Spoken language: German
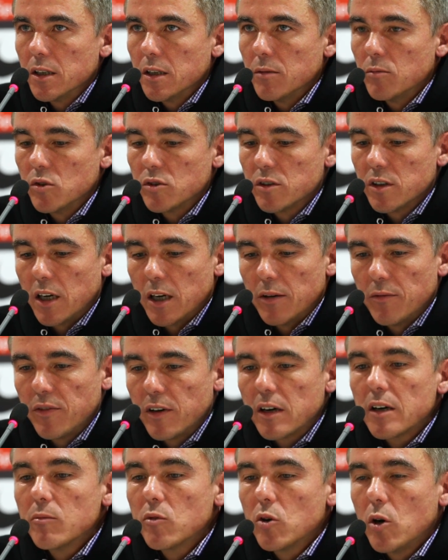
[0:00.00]
da muss er
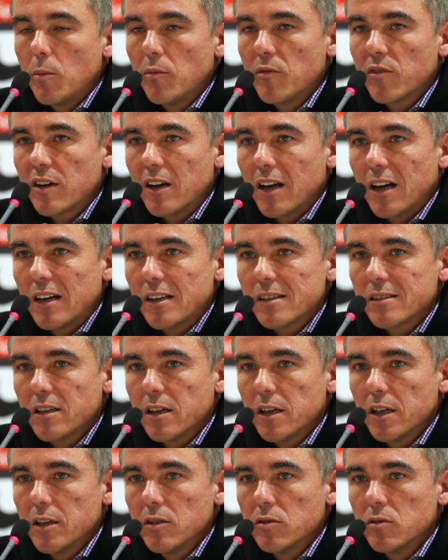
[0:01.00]
einfach im Kopf klar
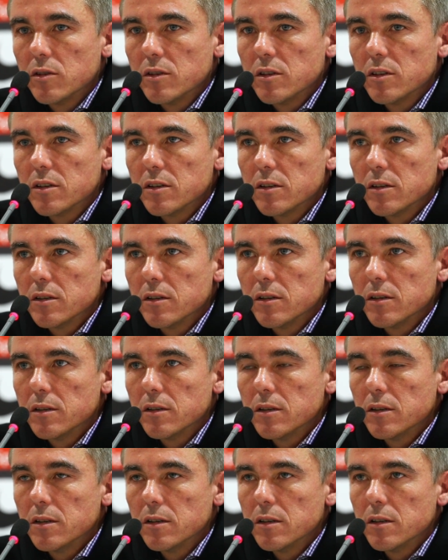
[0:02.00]
sein und äh,